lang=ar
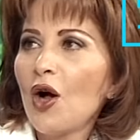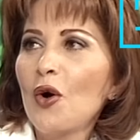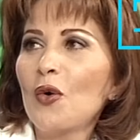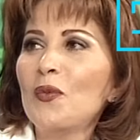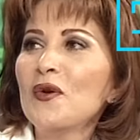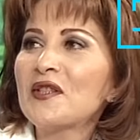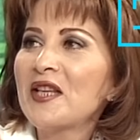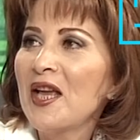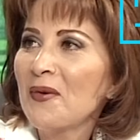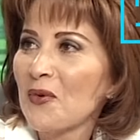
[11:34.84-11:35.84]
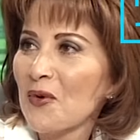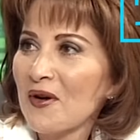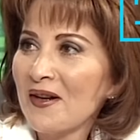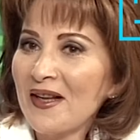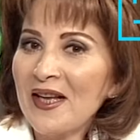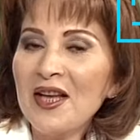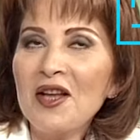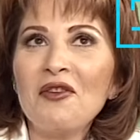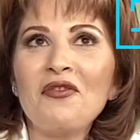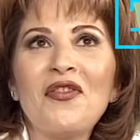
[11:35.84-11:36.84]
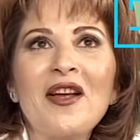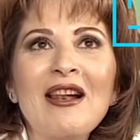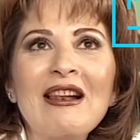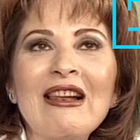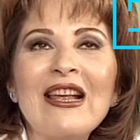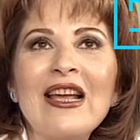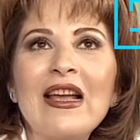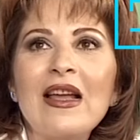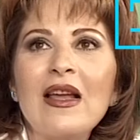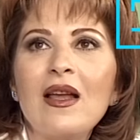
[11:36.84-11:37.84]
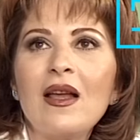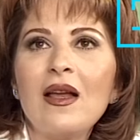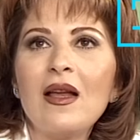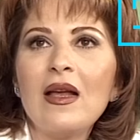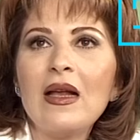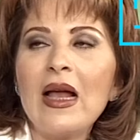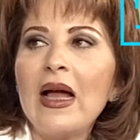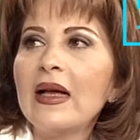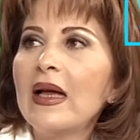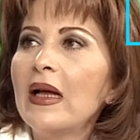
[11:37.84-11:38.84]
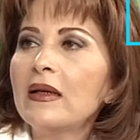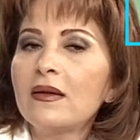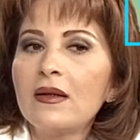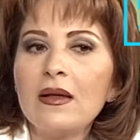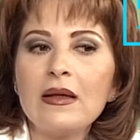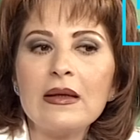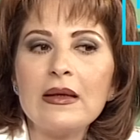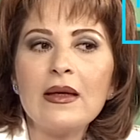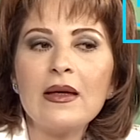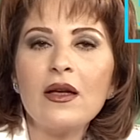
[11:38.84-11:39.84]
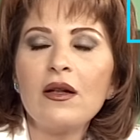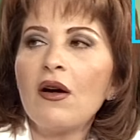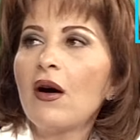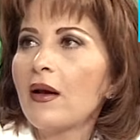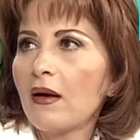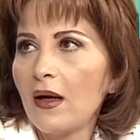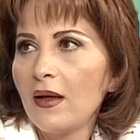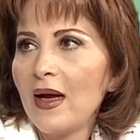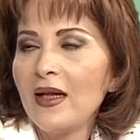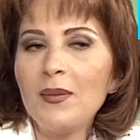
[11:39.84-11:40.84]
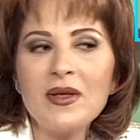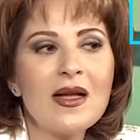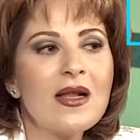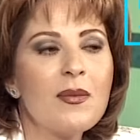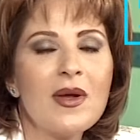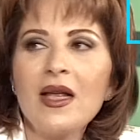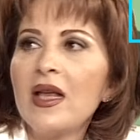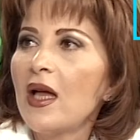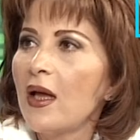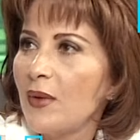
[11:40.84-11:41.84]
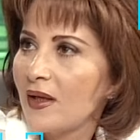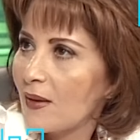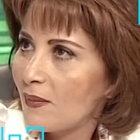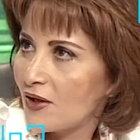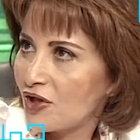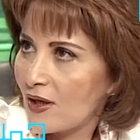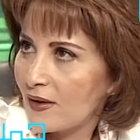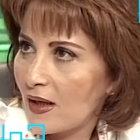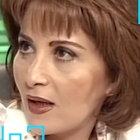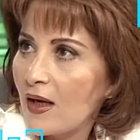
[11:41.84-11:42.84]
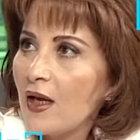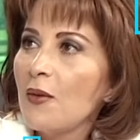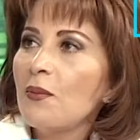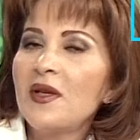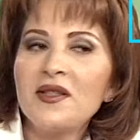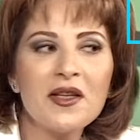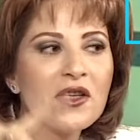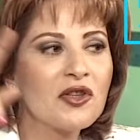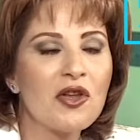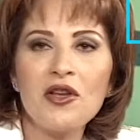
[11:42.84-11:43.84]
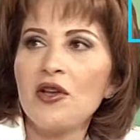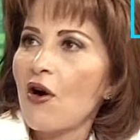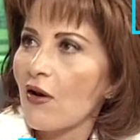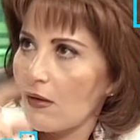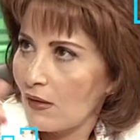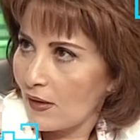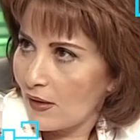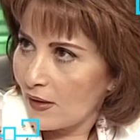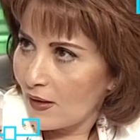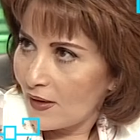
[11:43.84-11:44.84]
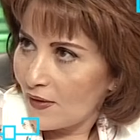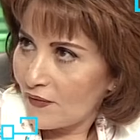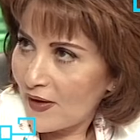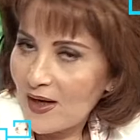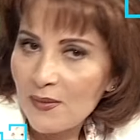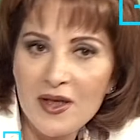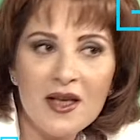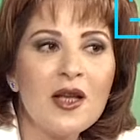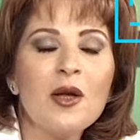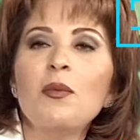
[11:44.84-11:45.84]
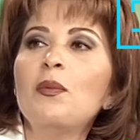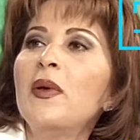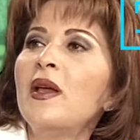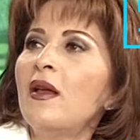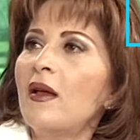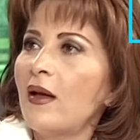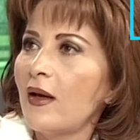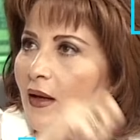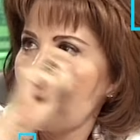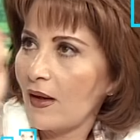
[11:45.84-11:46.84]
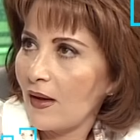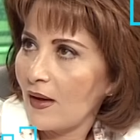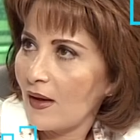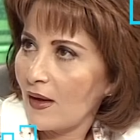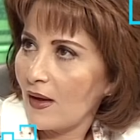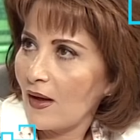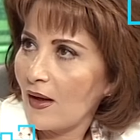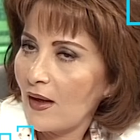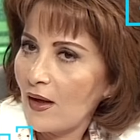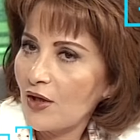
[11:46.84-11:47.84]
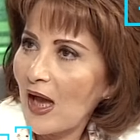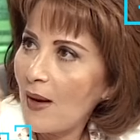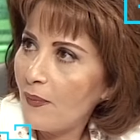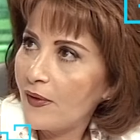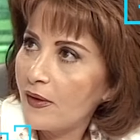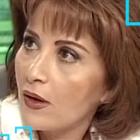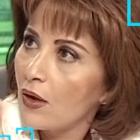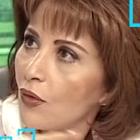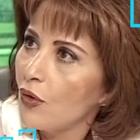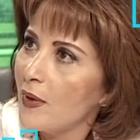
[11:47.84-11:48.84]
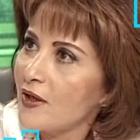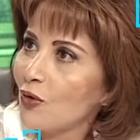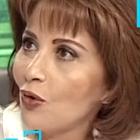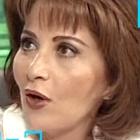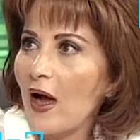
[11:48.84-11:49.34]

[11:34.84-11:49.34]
او بيسهبوا في آه، الحاجات الخارقه يعني مثلا لما الاقي اميتاب باتشان ده نعم. مسك الطياره فهمني بحبل ومسكه